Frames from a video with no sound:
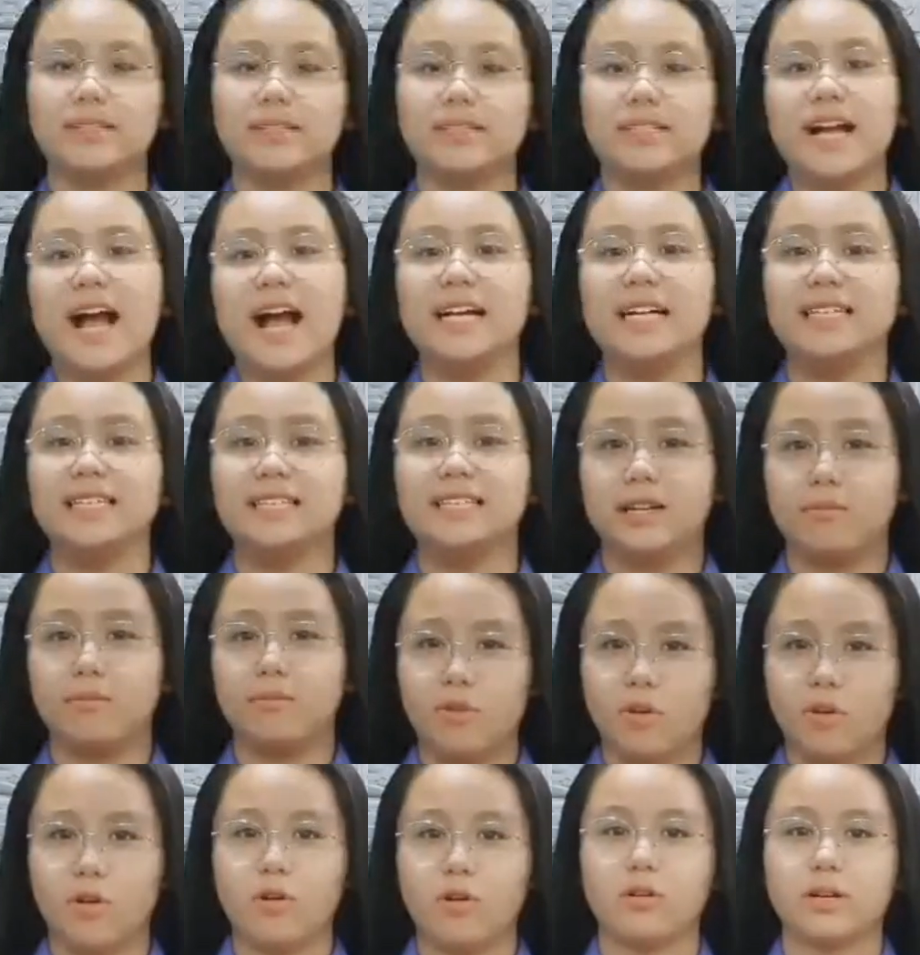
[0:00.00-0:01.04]
2 giờ đồng
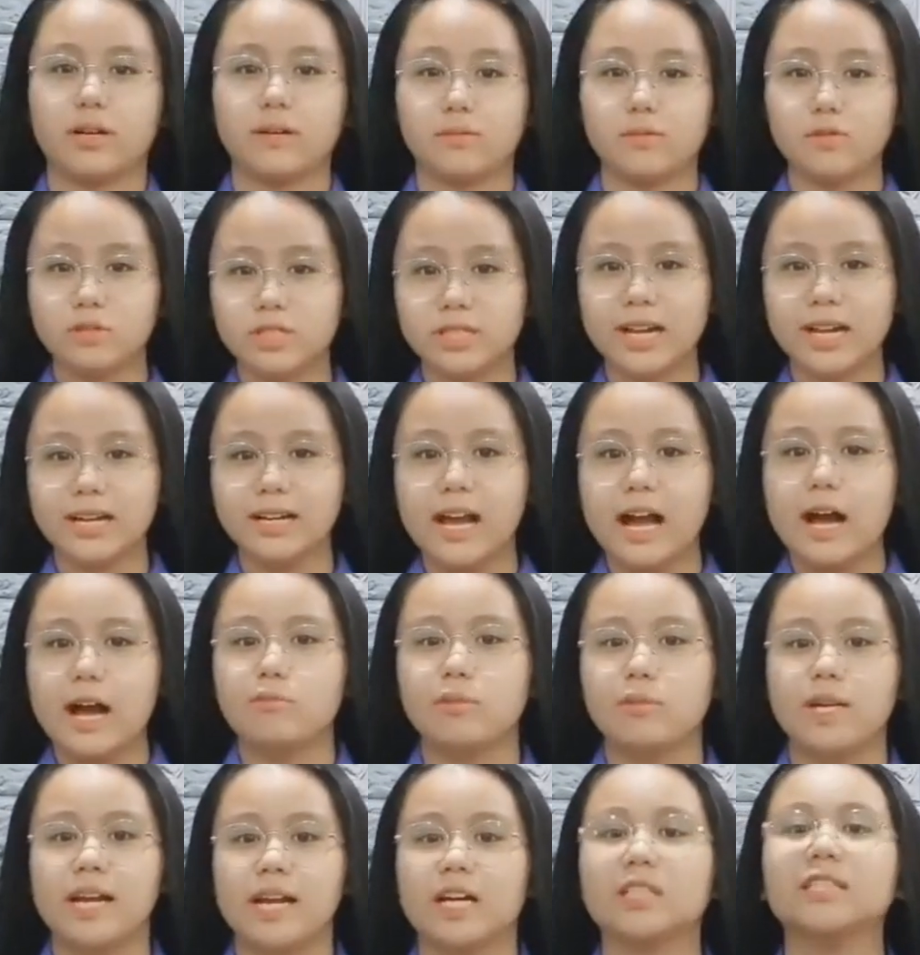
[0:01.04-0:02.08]
hồ cầm cuốn sách,
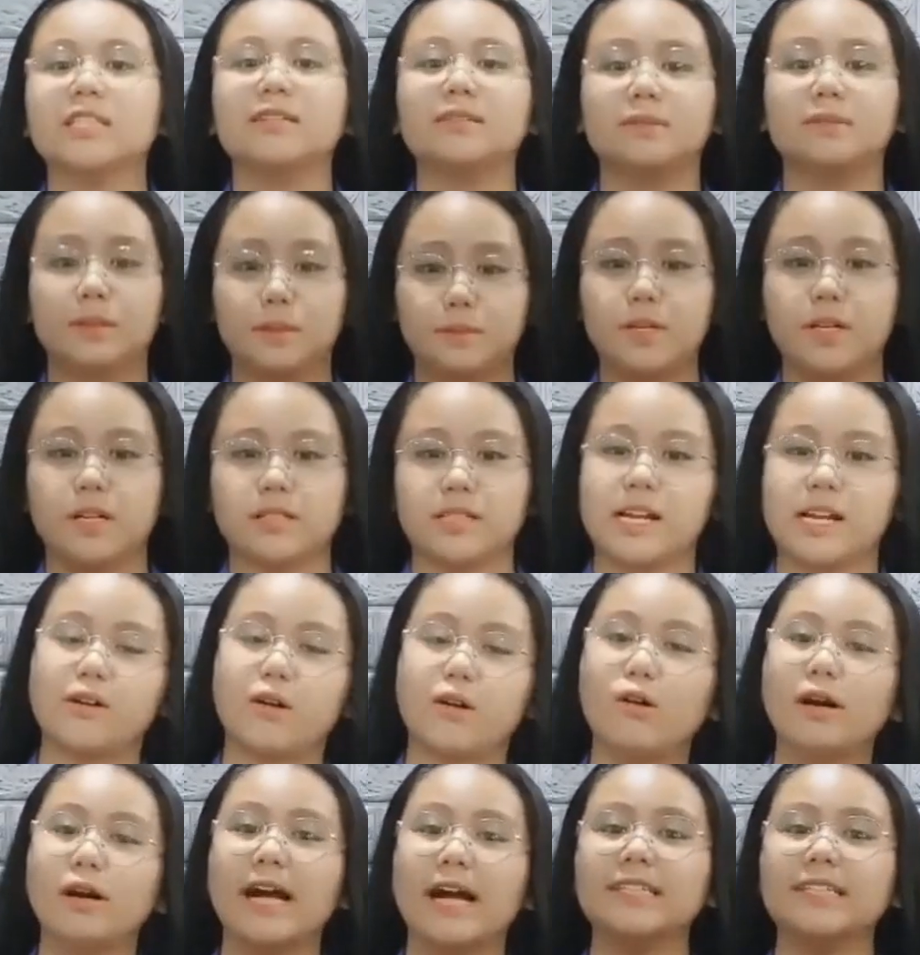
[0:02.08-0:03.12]
mình lại có thêm động lực để cố
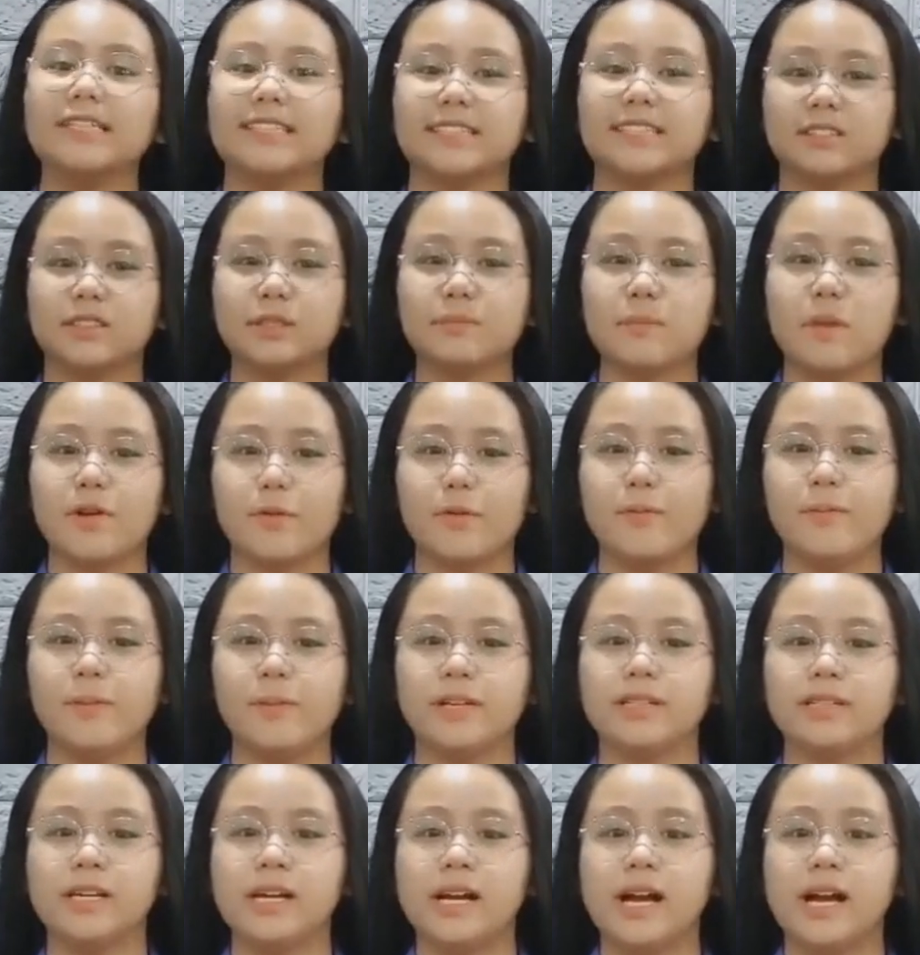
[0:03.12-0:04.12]
gắng cho những ước mơ của mình